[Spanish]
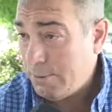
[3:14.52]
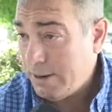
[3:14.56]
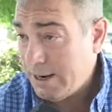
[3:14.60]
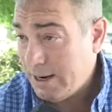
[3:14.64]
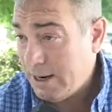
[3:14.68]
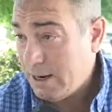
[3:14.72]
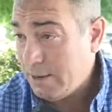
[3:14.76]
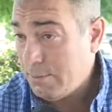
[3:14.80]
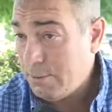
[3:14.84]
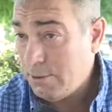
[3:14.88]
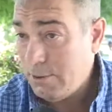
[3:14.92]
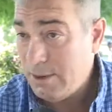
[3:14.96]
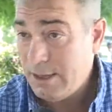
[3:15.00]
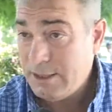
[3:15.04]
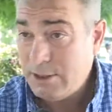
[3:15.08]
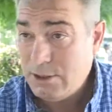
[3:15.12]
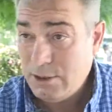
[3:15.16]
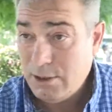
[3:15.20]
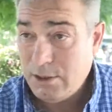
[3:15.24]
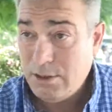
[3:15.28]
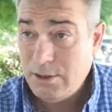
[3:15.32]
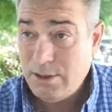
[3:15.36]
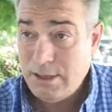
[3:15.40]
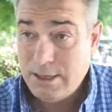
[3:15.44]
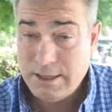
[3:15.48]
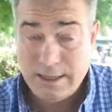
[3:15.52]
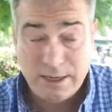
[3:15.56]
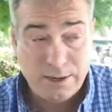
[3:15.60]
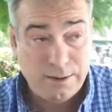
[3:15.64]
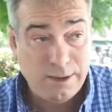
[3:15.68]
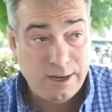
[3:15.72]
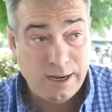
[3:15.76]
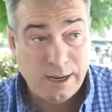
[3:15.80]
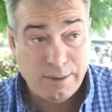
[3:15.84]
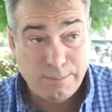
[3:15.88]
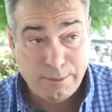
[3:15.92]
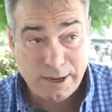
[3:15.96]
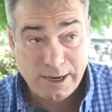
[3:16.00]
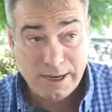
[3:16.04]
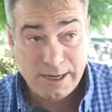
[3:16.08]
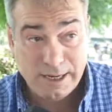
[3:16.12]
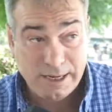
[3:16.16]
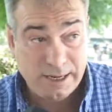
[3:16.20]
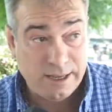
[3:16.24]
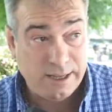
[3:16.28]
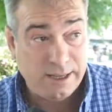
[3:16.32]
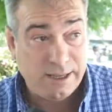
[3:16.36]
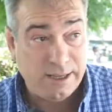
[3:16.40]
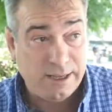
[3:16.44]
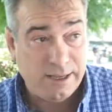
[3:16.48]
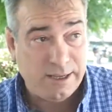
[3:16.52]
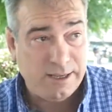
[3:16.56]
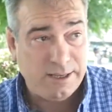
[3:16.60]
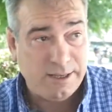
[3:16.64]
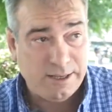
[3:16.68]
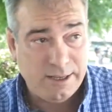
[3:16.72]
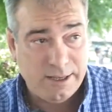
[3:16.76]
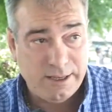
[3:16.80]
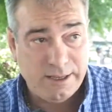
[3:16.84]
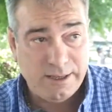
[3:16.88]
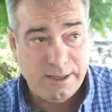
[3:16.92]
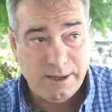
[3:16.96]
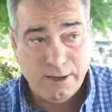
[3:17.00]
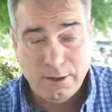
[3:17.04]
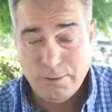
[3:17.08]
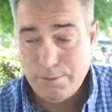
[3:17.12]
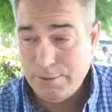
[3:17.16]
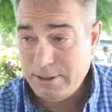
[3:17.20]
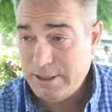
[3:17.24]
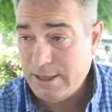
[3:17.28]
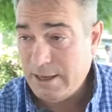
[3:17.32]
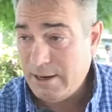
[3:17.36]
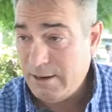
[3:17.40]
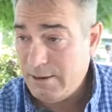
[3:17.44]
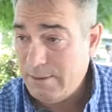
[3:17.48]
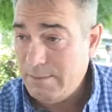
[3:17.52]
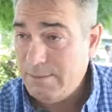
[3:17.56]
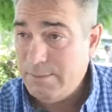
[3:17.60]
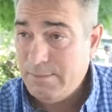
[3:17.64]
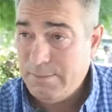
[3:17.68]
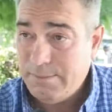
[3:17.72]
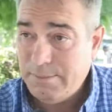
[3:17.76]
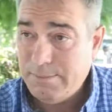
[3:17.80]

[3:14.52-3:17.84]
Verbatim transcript: para la población a través de la página del Hospital